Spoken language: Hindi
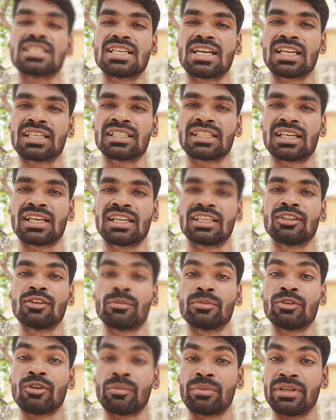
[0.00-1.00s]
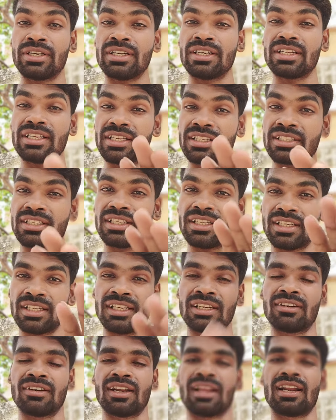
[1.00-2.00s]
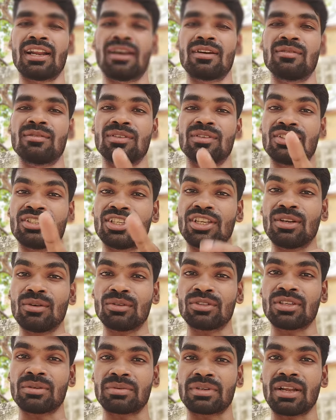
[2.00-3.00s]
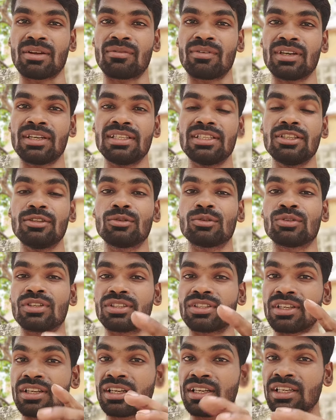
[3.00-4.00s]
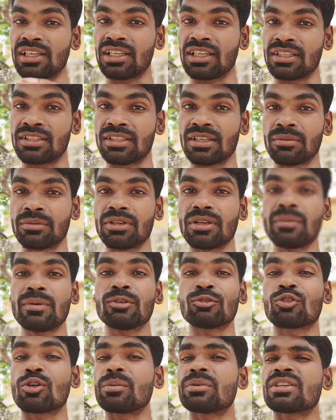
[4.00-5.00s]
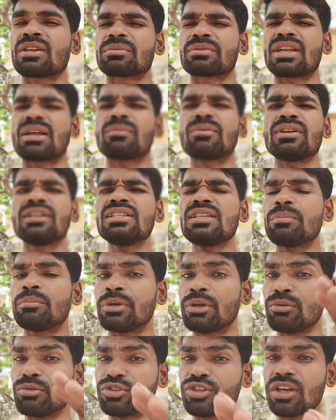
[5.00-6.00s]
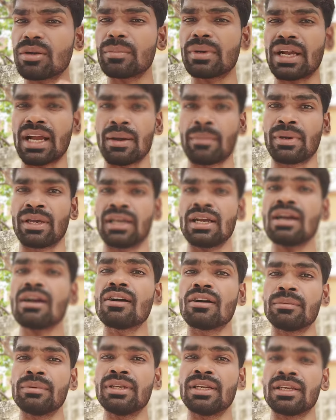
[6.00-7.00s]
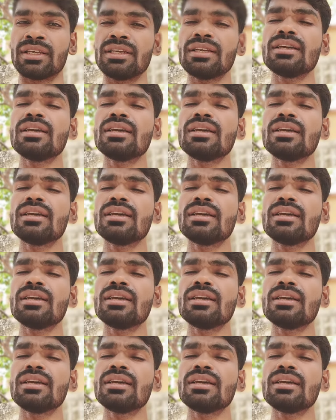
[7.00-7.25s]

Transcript: गर्दा गर्दा अभी अपडेट एक से एक लेकर आ रहा हूँ तो चैनल को सब्सक्राइब कर लीजिए दूसरे चैनल का लिंक डिस्क्रिप्शन में उसको भी सब्सक्राइब कर लीजिए फ्यूचर में काम आएगा अभी नहीं